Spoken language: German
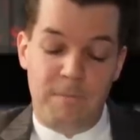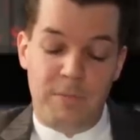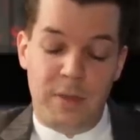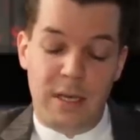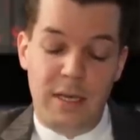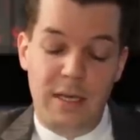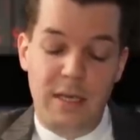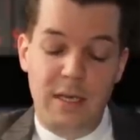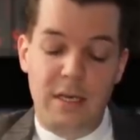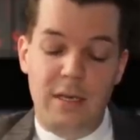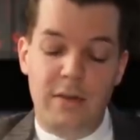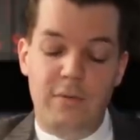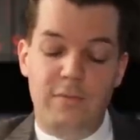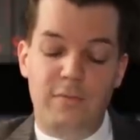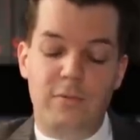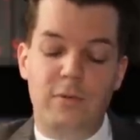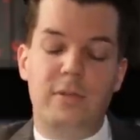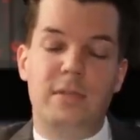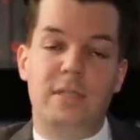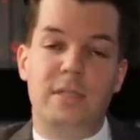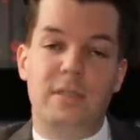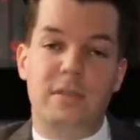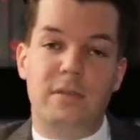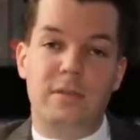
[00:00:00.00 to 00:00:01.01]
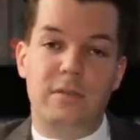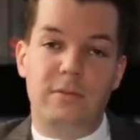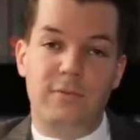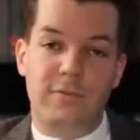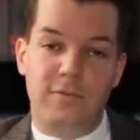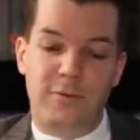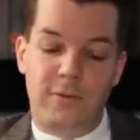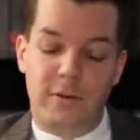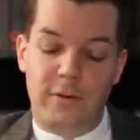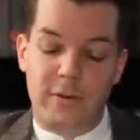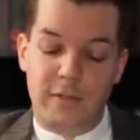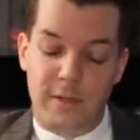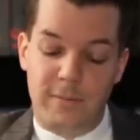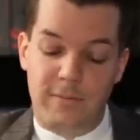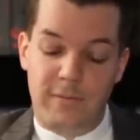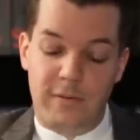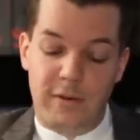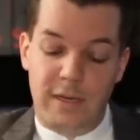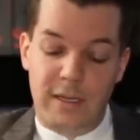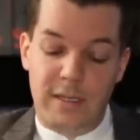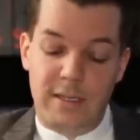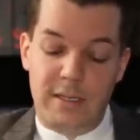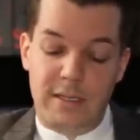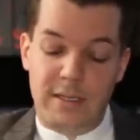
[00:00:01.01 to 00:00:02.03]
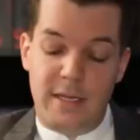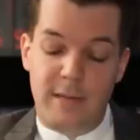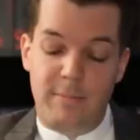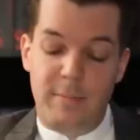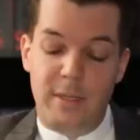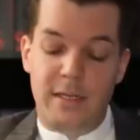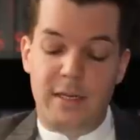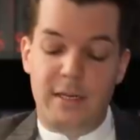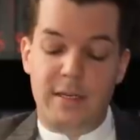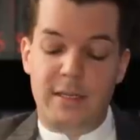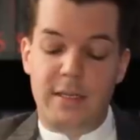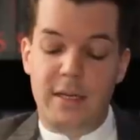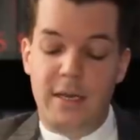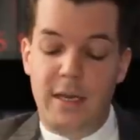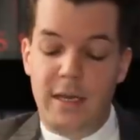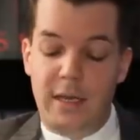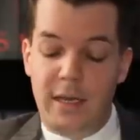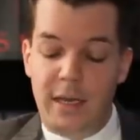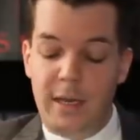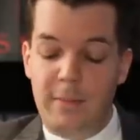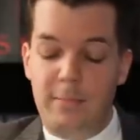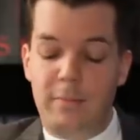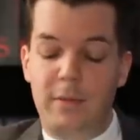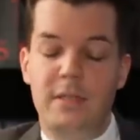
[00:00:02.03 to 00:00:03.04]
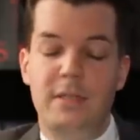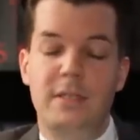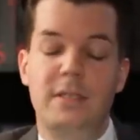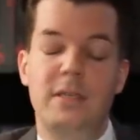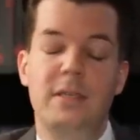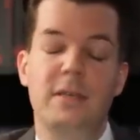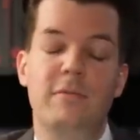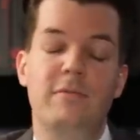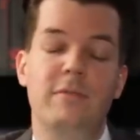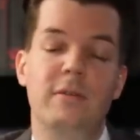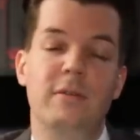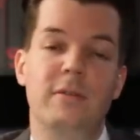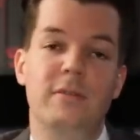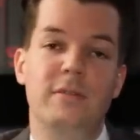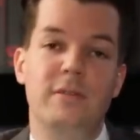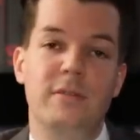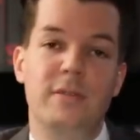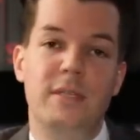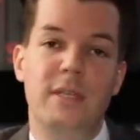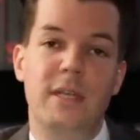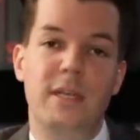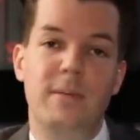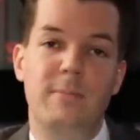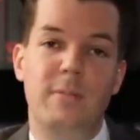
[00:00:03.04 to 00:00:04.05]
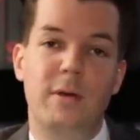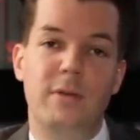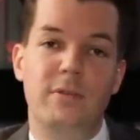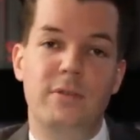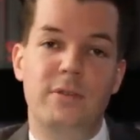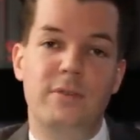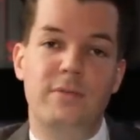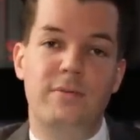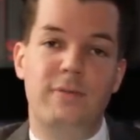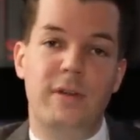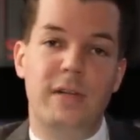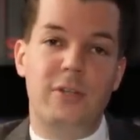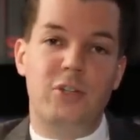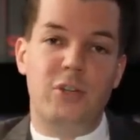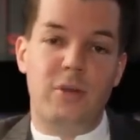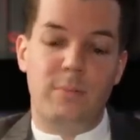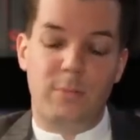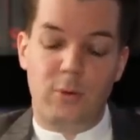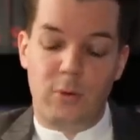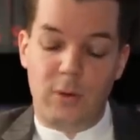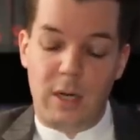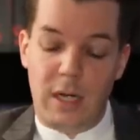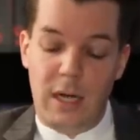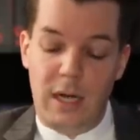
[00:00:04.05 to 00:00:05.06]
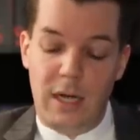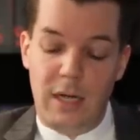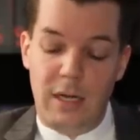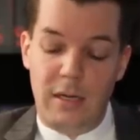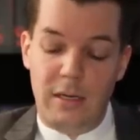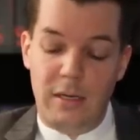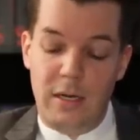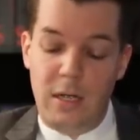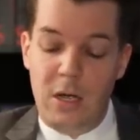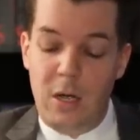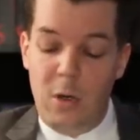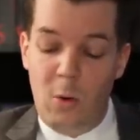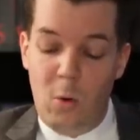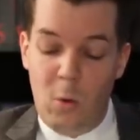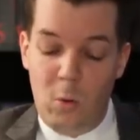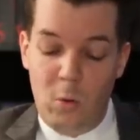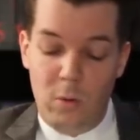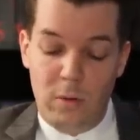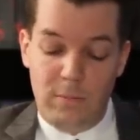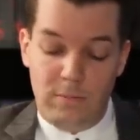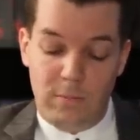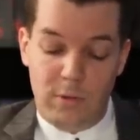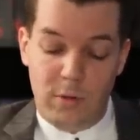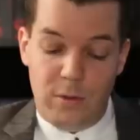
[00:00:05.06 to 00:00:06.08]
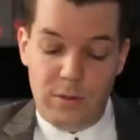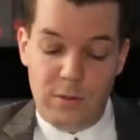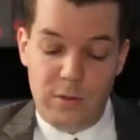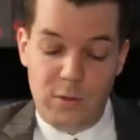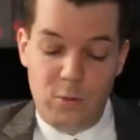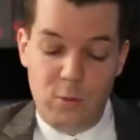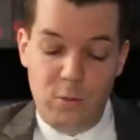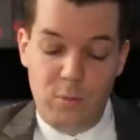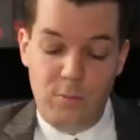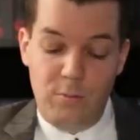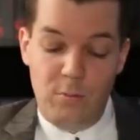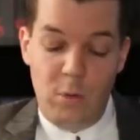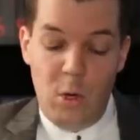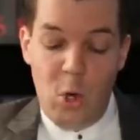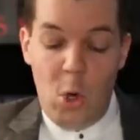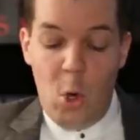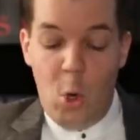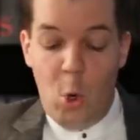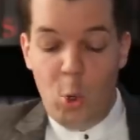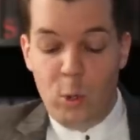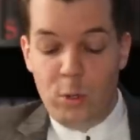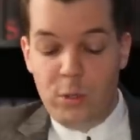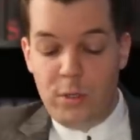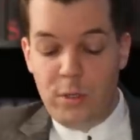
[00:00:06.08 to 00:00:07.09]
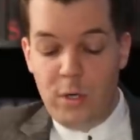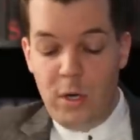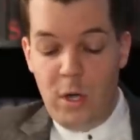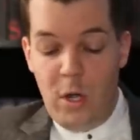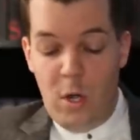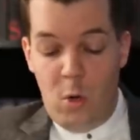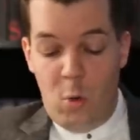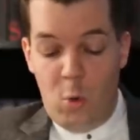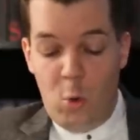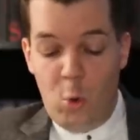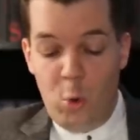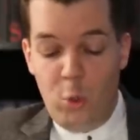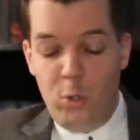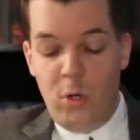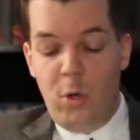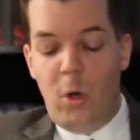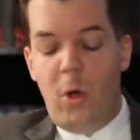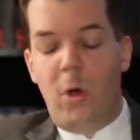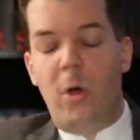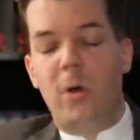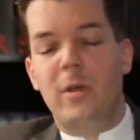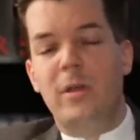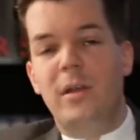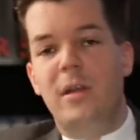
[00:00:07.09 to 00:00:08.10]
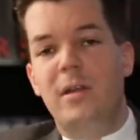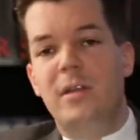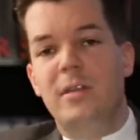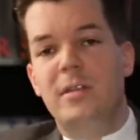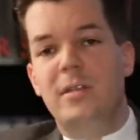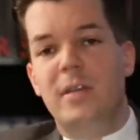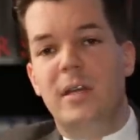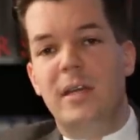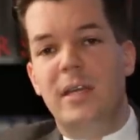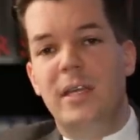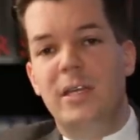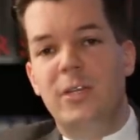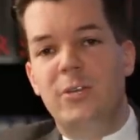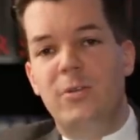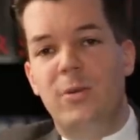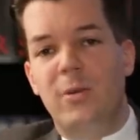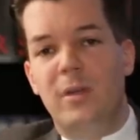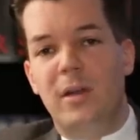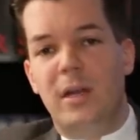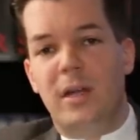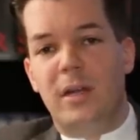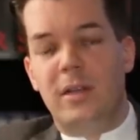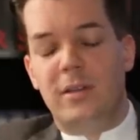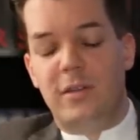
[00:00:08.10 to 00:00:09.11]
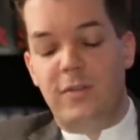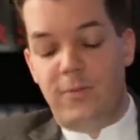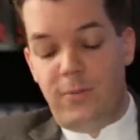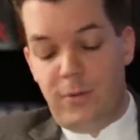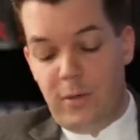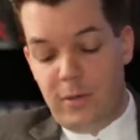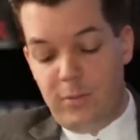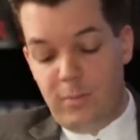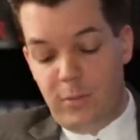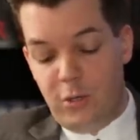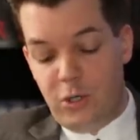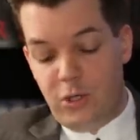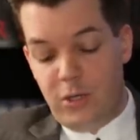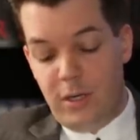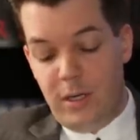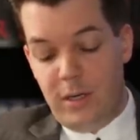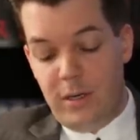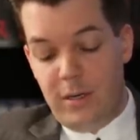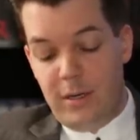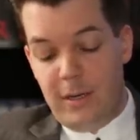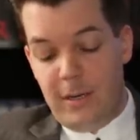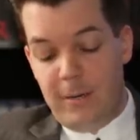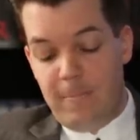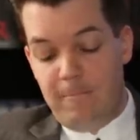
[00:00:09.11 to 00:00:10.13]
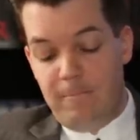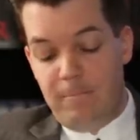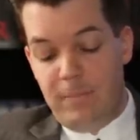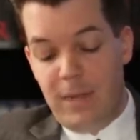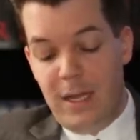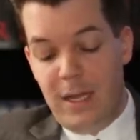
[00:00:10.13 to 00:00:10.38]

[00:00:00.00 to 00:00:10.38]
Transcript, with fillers: Hier wird sich fortgepflanzt, damit das repressive System aus falscher Moral, hohem Konsum und ungeheuerlicher Intoleranz fortbestehen kann.